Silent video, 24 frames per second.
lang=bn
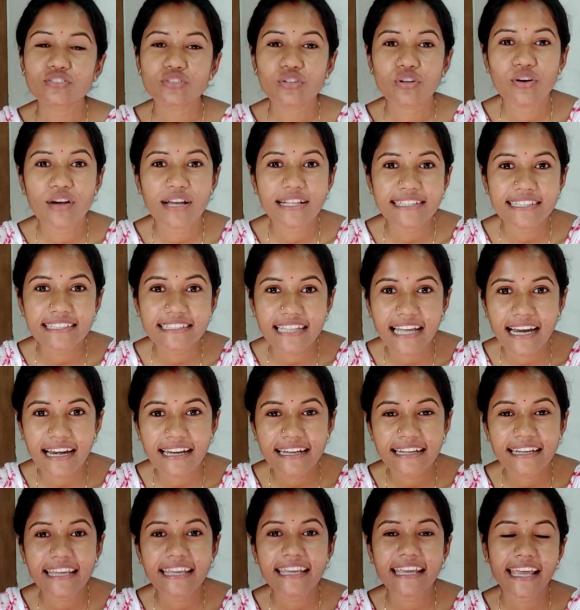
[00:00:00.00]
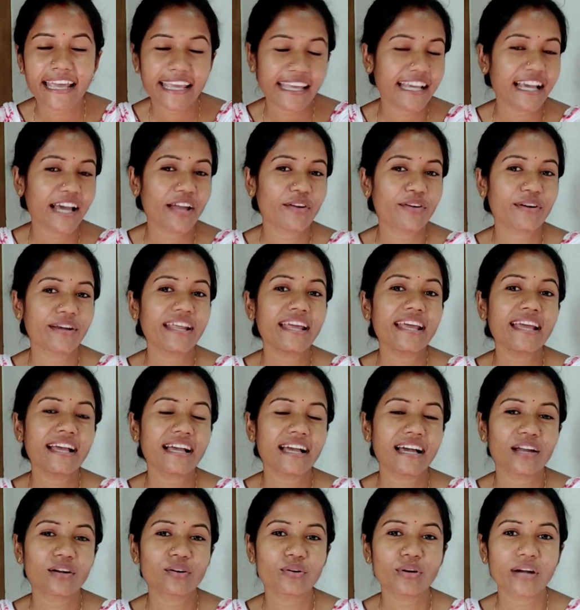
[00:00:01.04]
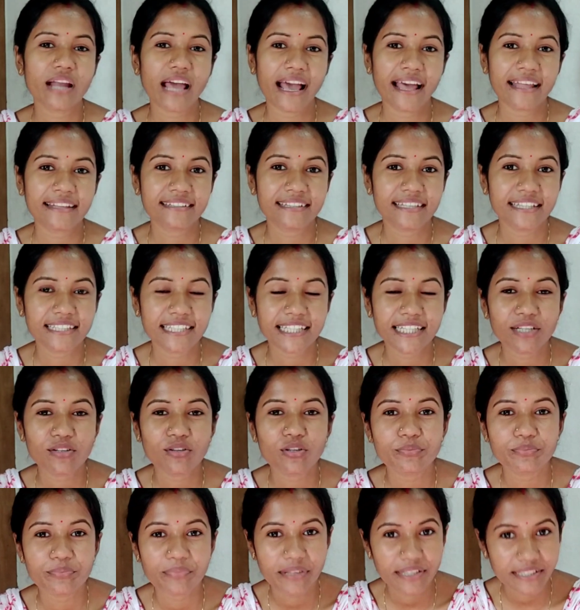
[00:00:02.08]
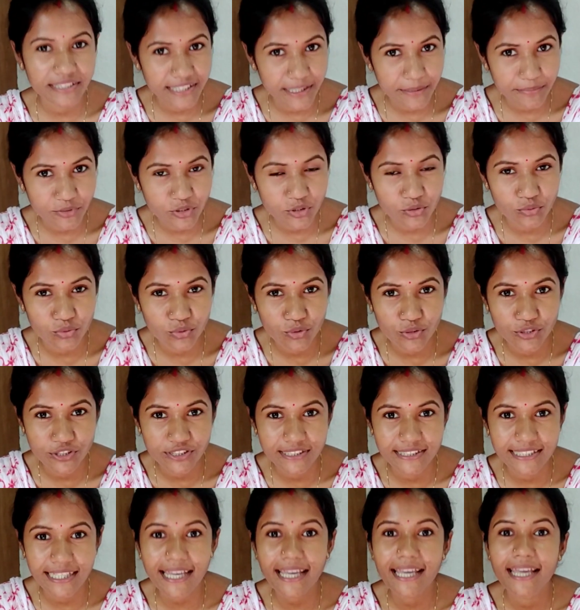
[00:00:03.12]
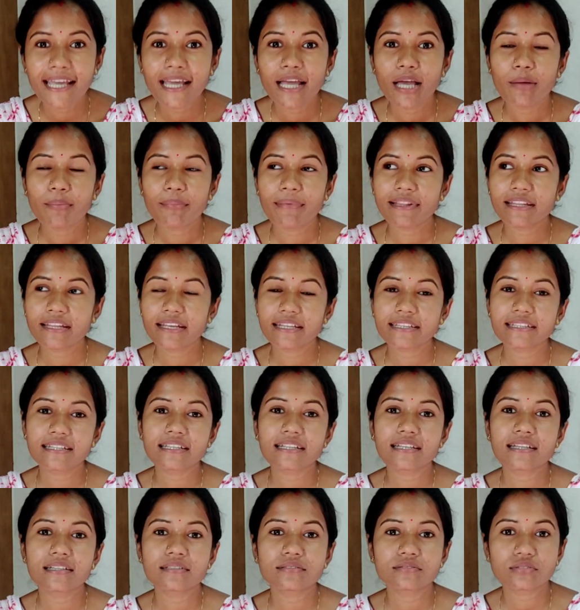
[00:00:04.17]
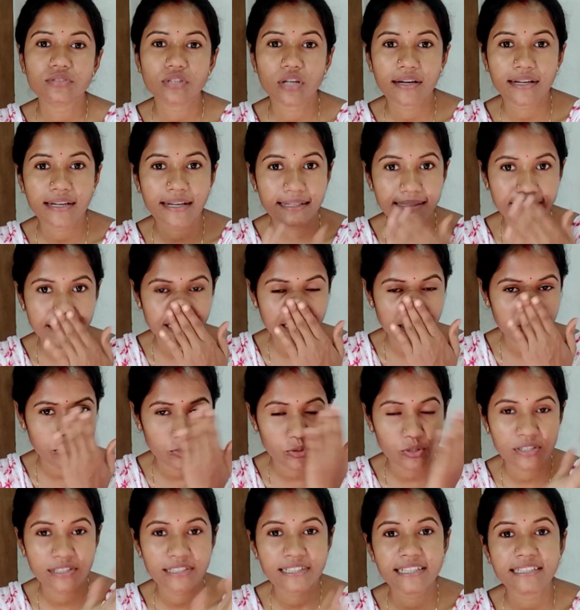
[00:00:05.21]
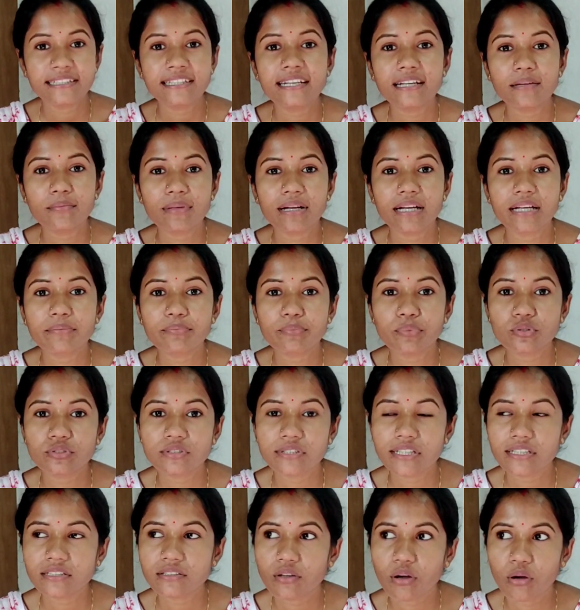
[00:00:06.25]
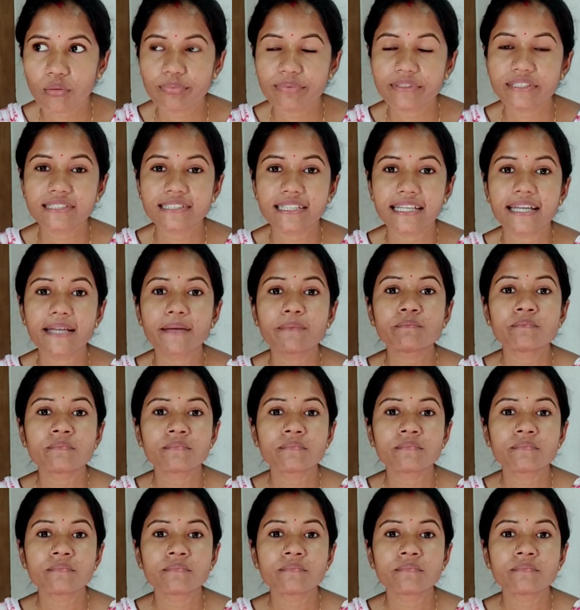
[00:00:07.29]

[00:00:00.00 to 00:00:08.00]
তো আজকে তারা নেই এই কারণে কারণ আজকে থেকে ওর বি শিফট শুরু হচ্ছে মানে এই যে সরকার থেকে বলে দিয়েছে না মানে প্রত্যেকটা অফিসে